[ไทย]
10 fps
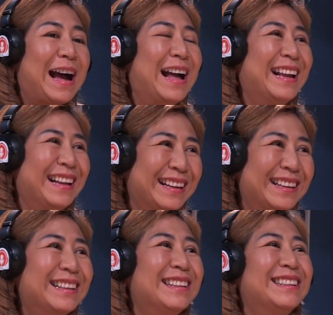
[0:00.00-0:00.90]
ค่ะ นี่
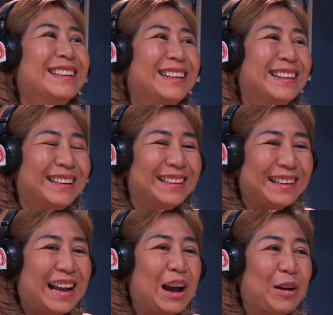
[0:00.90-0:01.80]
ไง เอ
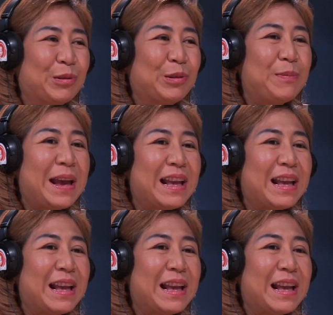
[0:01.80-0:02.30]
อ คุณแม